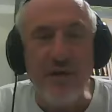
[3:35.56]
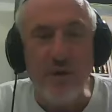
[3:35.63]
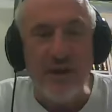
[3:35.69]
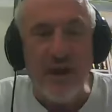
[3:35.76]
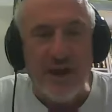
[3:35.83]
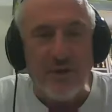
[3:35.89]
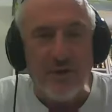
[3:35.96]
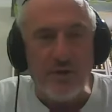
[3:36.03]

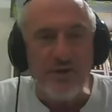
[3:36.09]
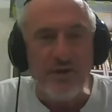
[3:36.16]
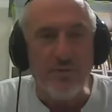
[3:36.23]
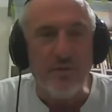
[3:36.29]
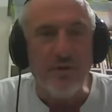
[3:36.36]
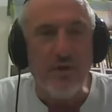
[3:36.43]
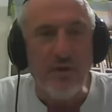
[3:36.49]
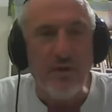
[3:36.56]
угад. В
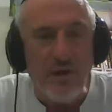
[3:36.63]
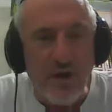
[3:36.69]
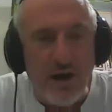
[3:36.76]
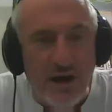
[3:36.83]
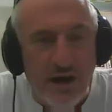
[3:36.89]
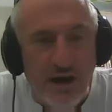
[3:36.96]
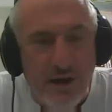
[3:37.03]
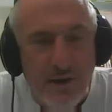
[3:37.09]
общем,
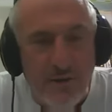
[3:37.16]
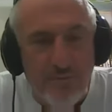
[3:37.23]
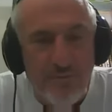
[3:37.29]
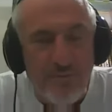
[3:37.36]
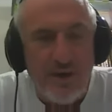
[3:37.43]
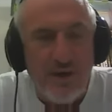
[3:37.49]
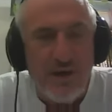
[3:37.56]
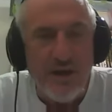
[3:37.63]
а,
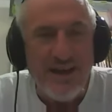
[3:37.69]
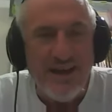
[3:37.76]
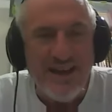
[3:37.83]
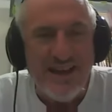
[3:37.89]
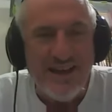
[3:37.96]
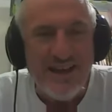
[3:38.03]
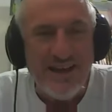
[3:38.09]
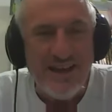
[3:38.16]

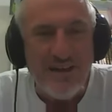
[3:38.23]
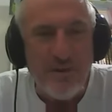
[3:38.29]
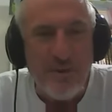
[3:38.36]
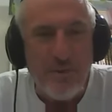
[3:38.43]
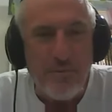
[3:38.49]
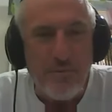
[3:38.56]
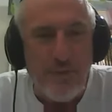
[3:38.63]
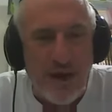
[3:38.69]

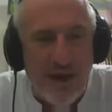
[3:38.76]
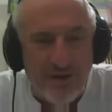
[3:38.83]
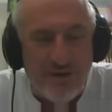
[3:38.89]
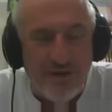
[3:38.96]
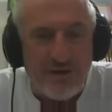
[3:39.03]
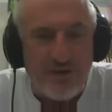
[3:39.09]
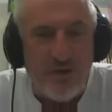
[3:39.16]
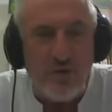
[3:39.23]
Первый,